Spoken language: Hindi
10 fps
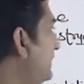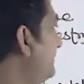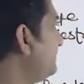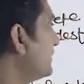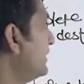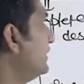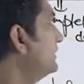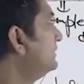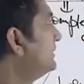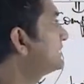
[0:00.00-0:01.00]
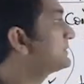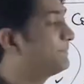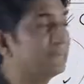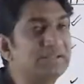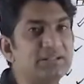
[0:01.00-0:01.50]
है दिस
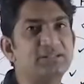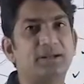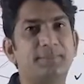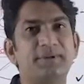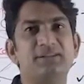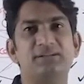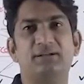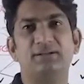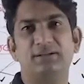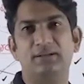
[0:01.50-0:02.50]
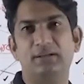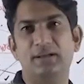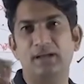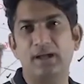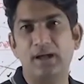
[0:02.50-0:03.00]
पैसेंजर पीजन
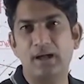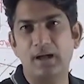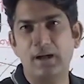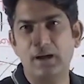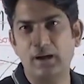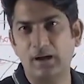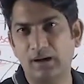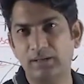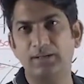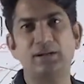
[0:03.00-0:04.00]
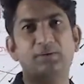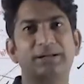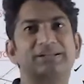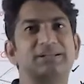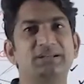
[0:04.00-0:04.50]
अंडर गो
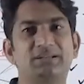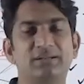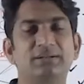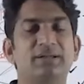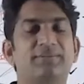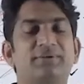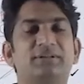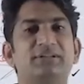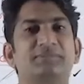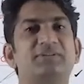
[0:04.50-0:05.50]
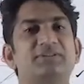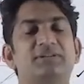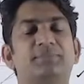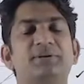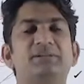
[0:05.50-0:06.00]
एक्सटिंक्शन या फिर दिस
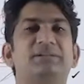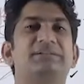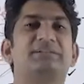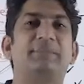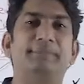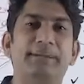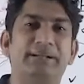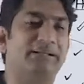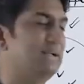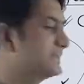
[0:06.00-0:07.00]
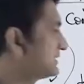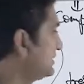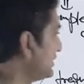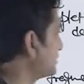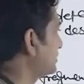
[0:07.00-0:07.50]
पैसेंजर पीजन इज कंप्लीटली
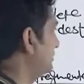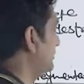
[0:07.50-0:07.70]
एक्सटिंक्ट